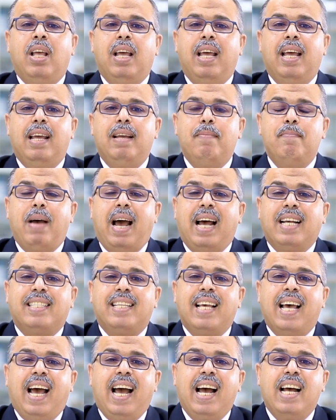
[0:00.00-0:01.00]
آه، مع
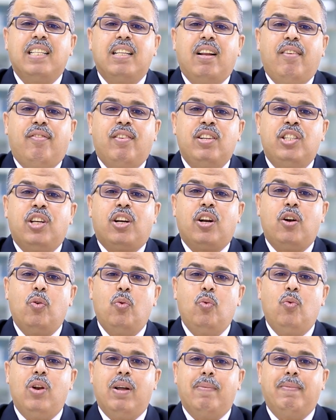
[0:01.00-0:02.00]
ساعات الفجر
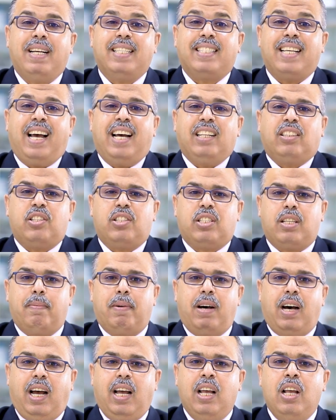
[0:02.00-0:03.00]
الاولى مع ساعات
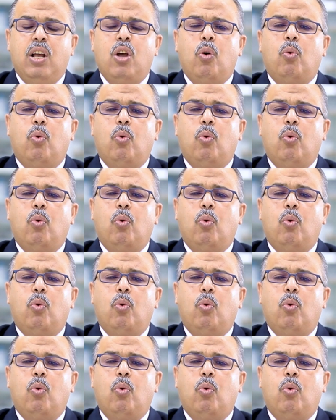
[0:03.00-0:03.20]
الصباح